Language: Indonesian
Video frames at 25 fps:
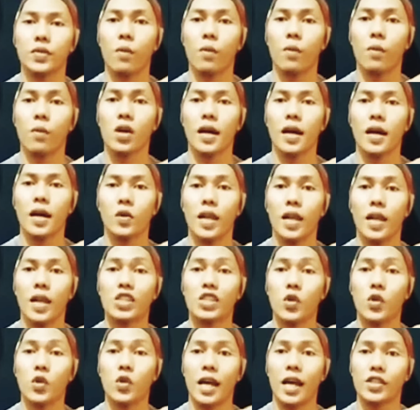Saya bongkar
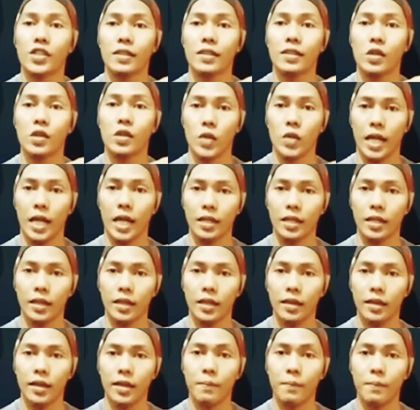donasi-donasi yang dia sunat.
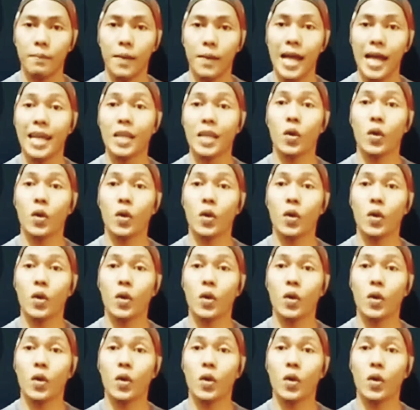Bahkan